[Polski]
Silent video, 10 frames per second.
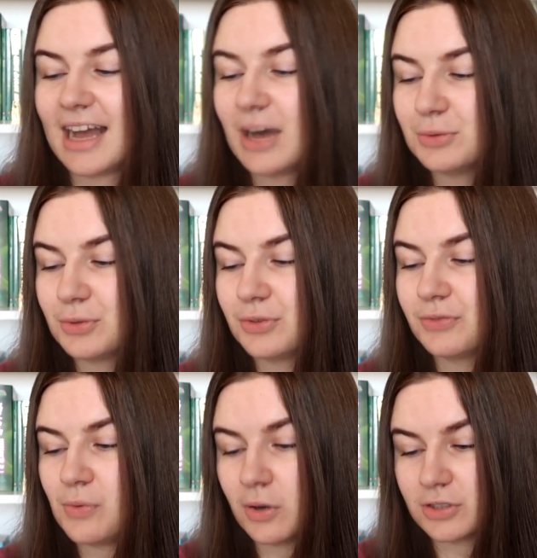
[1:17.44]
autor
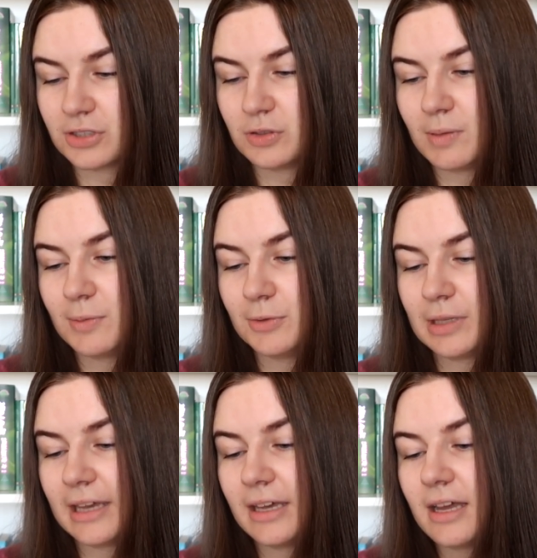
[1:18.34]
włożył. Mamy
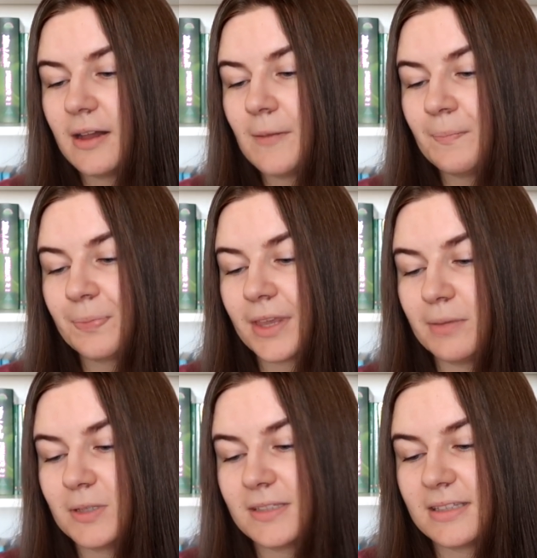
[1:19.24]
tutaj
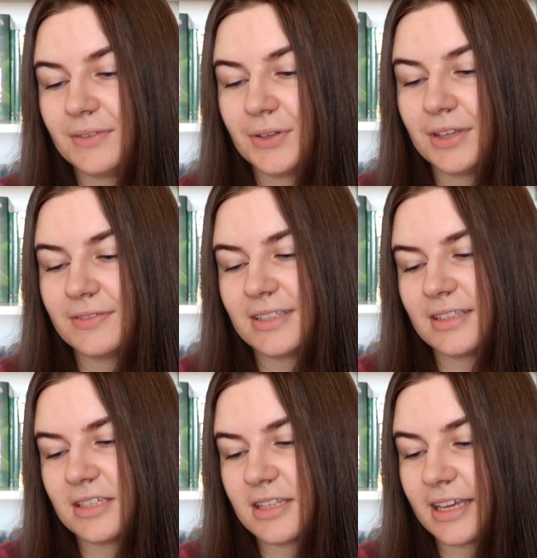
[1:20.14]
e, przedstawione w
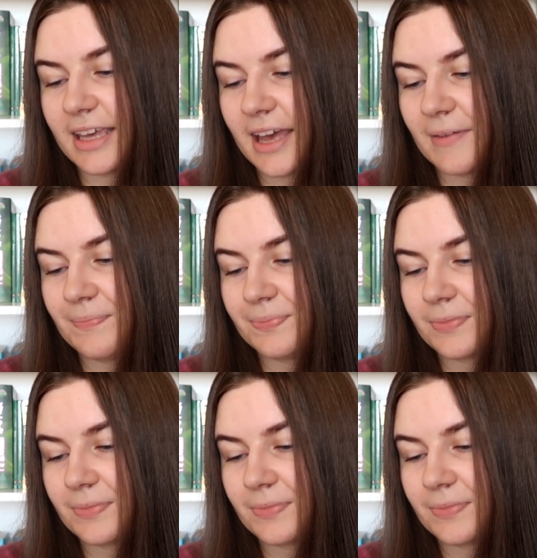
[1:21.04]
zasadzie takie